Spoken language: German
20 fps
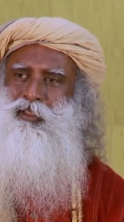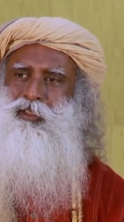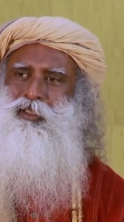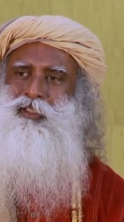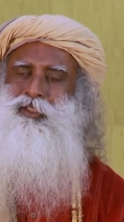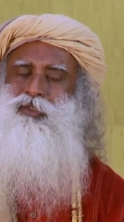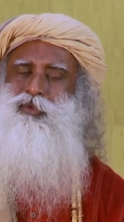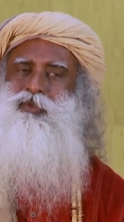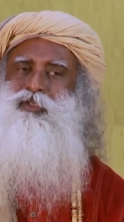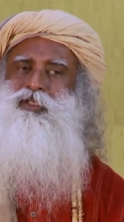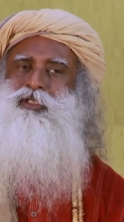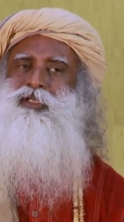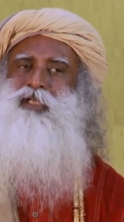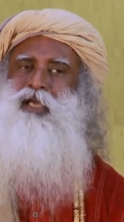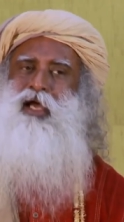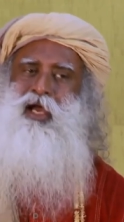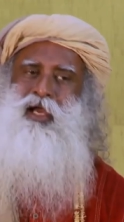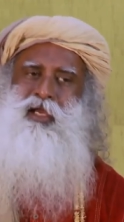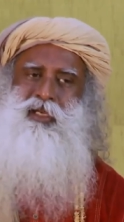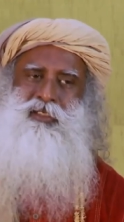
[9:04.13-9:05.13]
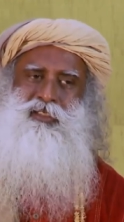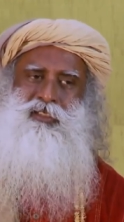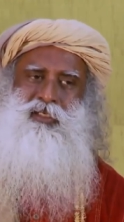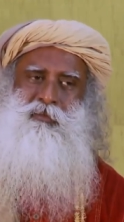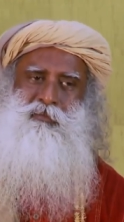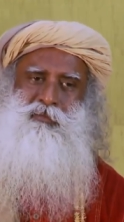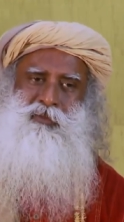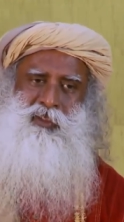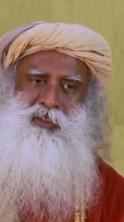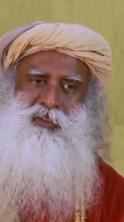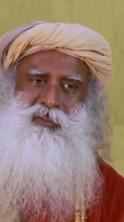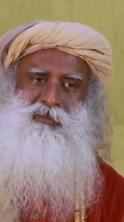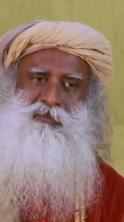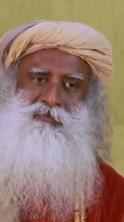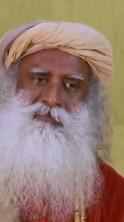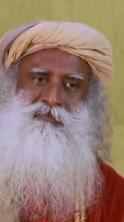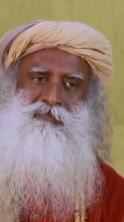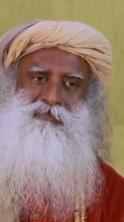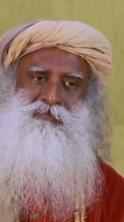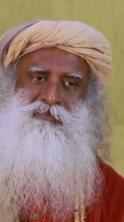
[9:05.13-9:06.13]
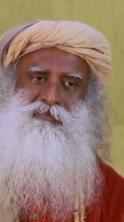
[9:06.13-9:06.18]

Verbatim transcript: Das Wichtigste ist, dass dir etwas